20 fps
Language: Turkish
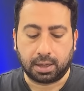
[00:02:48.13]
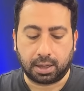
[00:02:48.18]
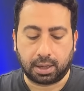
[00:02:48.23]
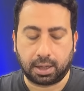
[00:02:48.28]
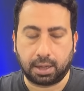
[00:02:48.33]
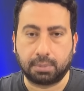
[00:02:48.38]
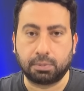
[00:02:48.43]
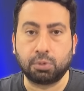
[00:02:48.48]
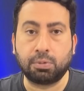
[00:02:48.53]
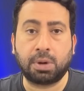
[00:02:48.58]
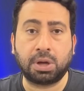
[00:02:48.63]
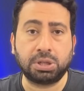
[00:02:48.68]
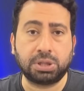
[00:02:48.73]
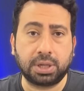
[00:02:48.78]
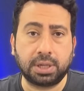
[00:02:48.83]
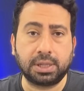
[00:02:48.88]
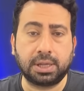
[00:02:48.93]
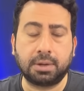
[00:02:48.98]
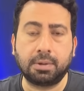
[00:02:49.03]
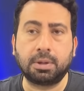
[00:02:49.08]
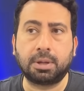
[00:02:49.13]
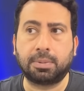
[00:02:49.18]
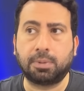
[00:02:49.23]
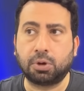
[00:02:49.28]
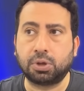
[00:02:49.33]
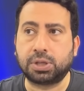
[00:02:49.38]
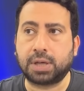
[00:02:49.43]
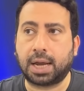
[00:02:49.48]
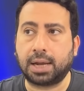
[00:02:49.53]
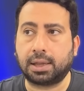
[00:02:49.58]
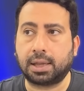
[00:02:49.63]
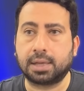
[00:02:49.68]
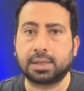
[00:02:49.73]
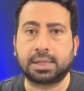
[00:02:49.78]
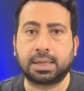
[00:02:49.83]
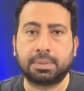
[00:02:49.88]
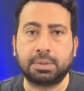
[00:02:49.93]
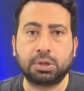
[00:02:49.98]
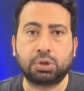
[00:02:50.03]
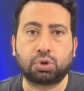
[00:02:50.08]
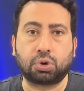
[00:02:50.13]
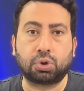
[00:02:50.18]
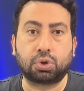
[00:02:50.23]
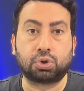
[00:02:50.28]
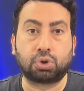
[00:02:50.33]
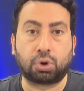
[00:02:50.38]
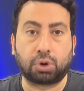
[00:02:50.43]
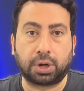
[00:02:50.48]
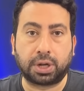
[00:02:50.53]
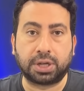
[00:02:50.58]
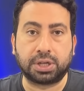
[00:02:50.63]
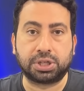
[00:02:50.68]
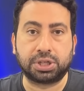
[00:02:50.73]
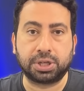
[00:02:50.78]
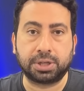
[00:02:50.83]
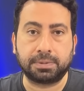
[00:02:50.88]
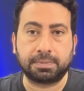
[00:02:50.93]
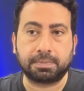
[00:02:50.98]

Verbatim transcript: E, bu maçta dediğim gibi özellikle zemin çok zorlayıcı.